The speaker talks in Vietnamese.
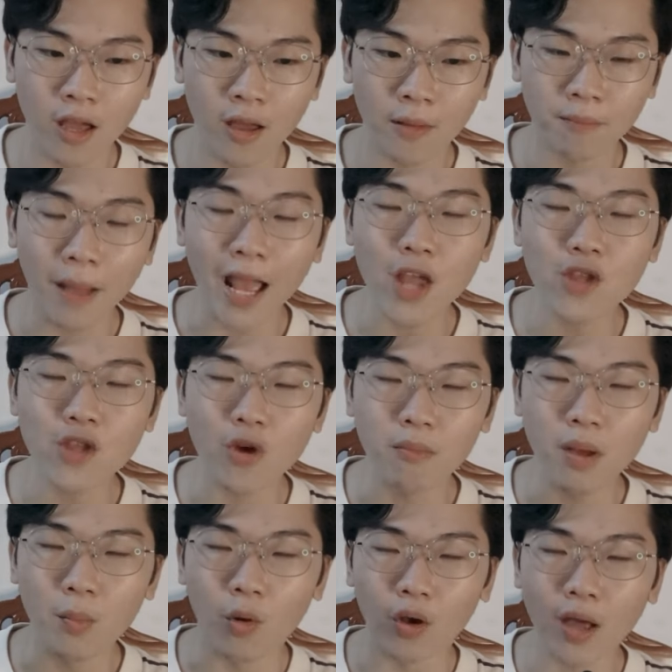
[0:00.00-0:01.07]
Bạn hãy chuẩn
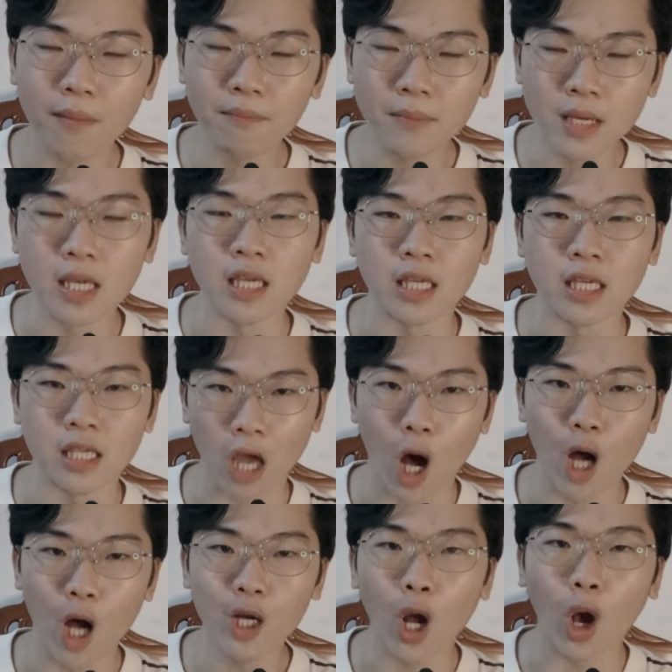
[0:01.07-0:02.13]
bị một cái bìa
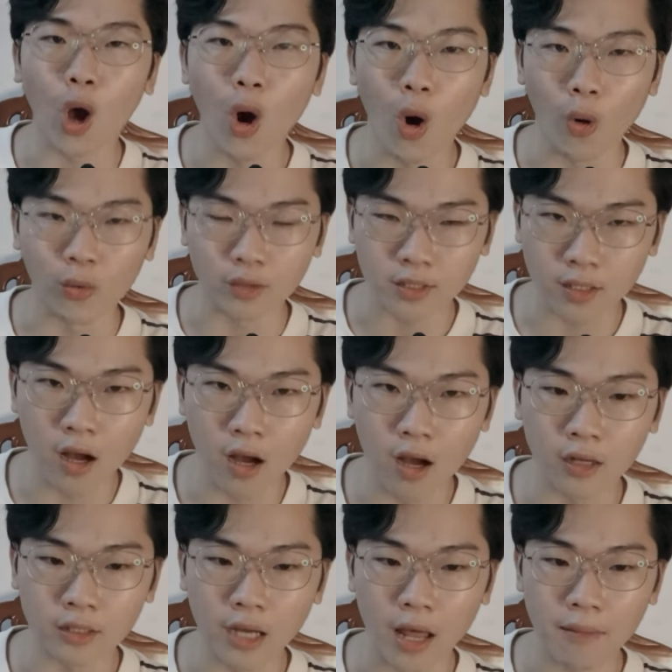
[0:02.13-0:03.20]
nhỏ đựng hồ
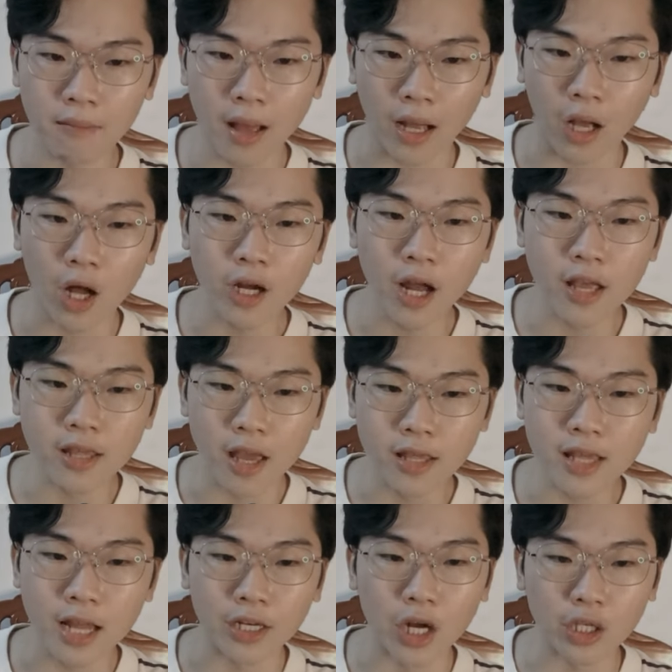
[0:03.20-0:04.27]
sơ để mà có thể dễ
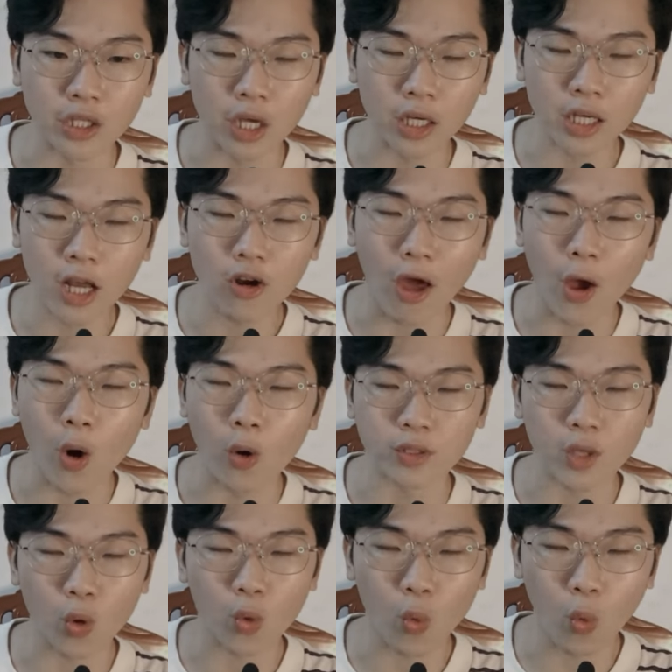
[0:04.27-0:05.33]
dàng đựng những cái loại hồ
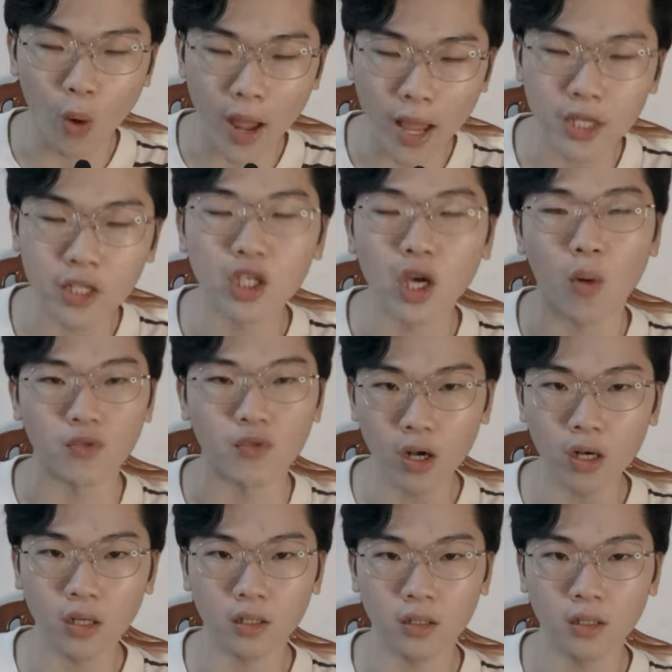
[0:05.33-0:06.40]
sơ quan trọng
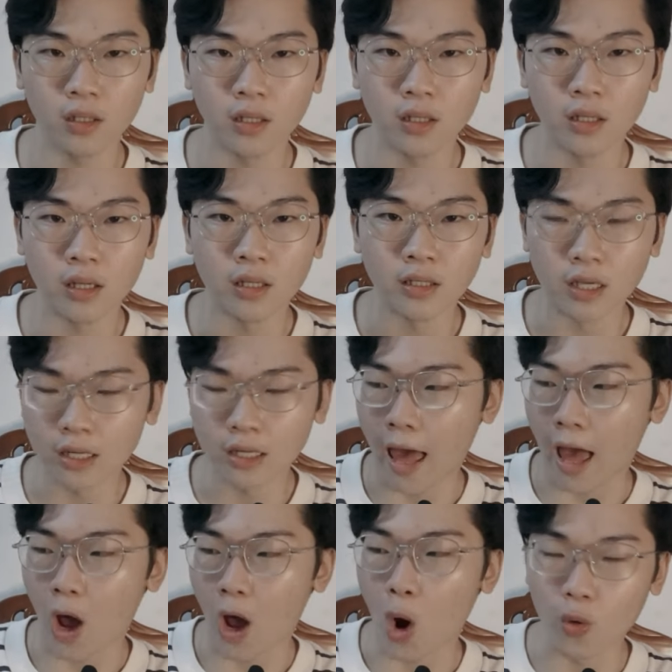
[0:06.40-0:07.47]
nhất, như
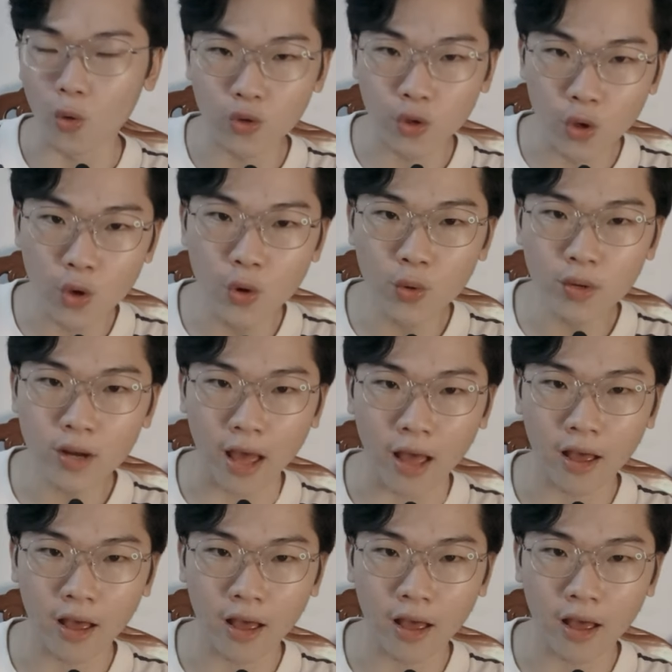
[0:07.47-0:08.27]
là hộ chiếu nè,